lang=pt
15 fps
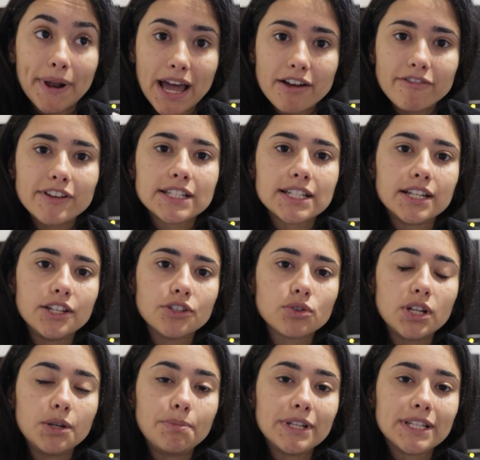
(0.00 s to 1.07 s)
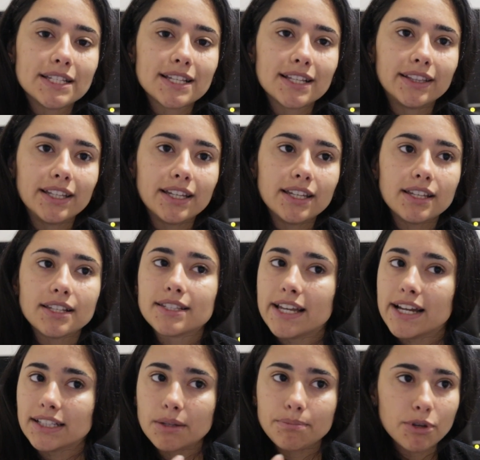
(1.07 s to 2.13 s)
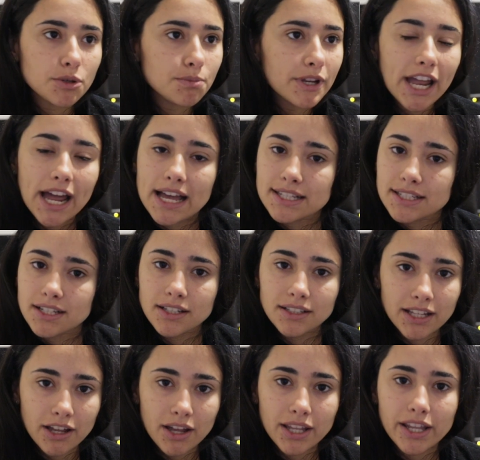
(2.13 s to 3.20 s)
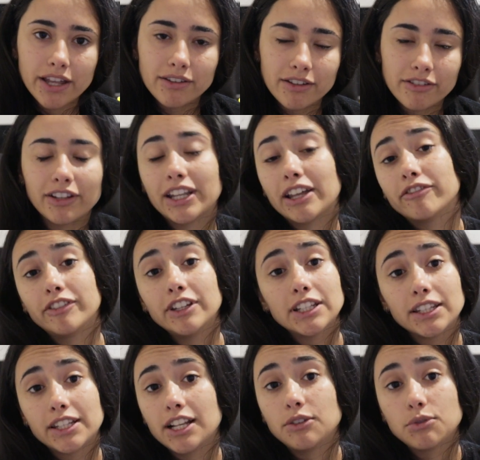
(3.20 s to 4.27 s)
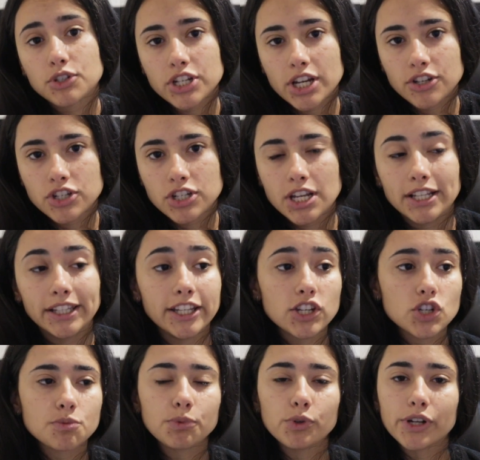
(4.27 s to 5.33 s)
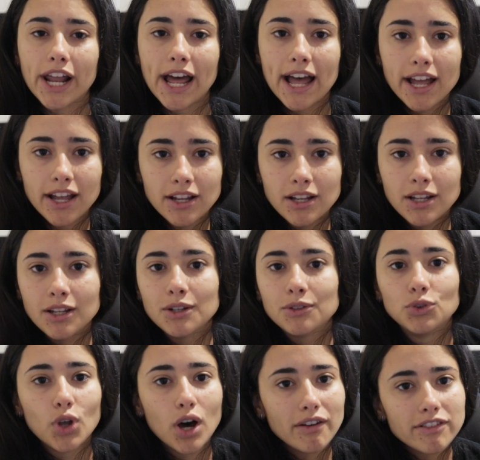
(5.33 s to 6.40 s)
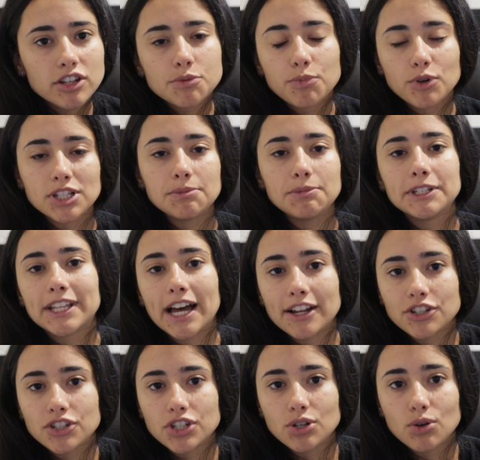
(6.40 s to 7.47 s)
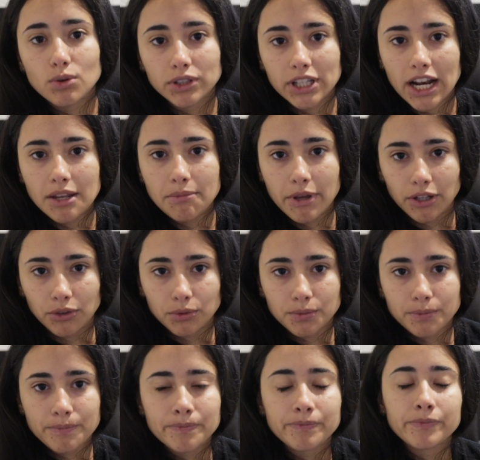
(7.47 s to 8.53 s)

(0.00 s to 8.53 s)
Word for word: para fazer isso, ele precisa ter certa perspicácia na, na, na vida dele do dia a dia. Ele tem que explorar novas possibilidades de encontrar alimento.